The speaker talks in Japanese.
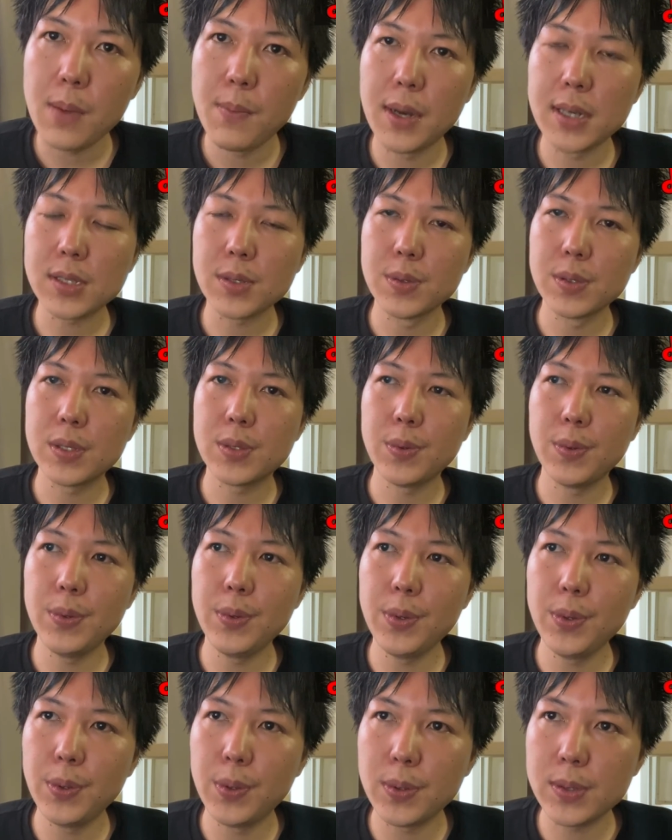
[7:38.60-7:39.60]
まあ、その、そ
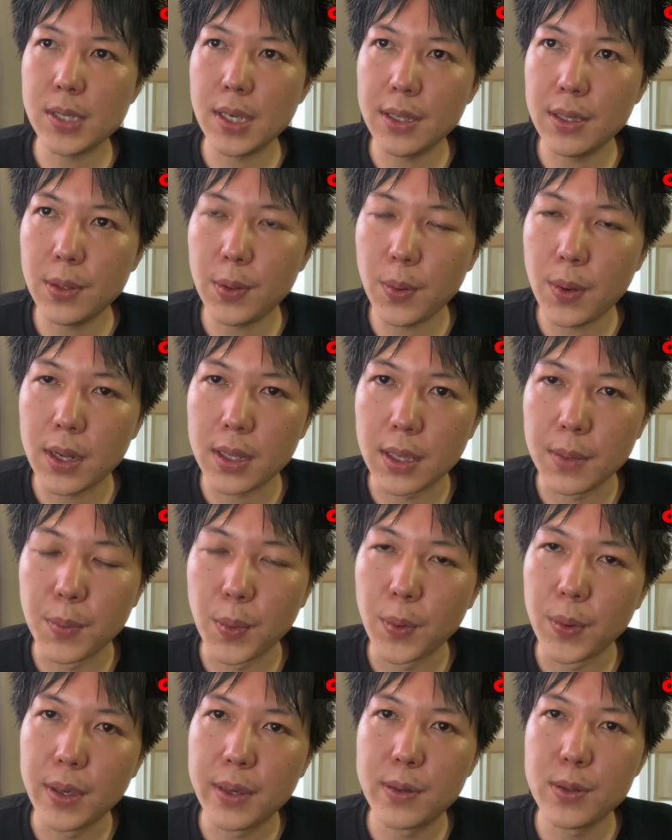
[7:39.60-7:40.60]
ういう路線とかに
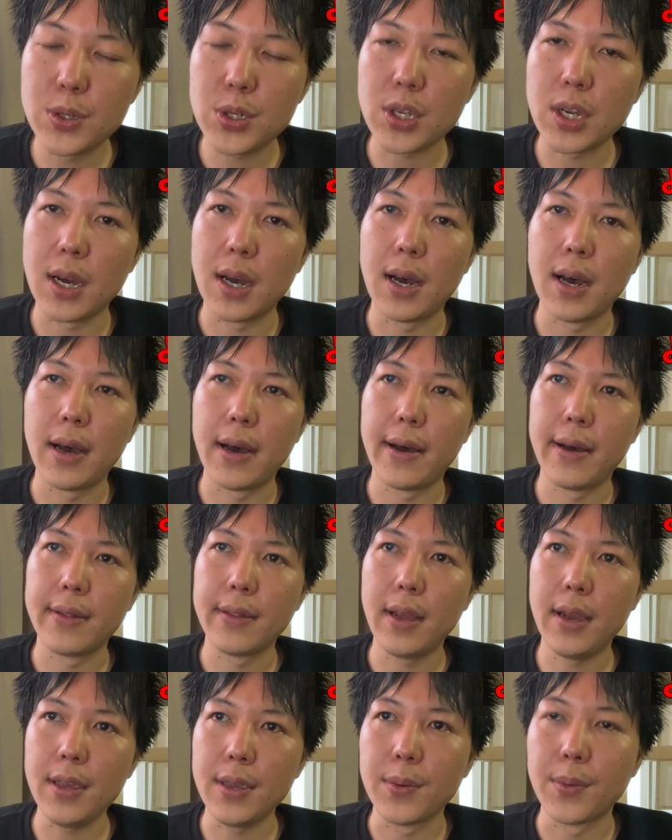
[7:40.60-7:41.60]
も行くしか
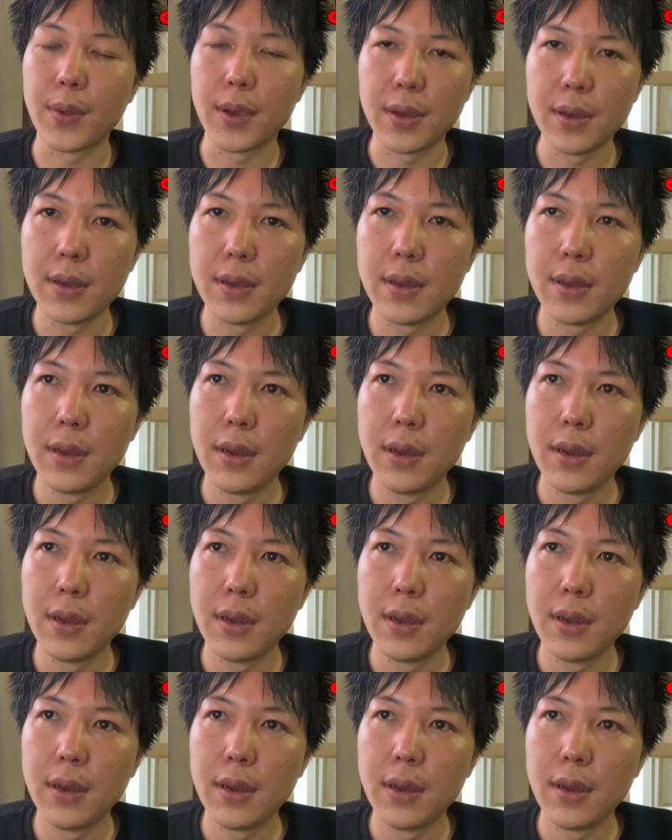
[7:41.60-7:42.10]
ないよね。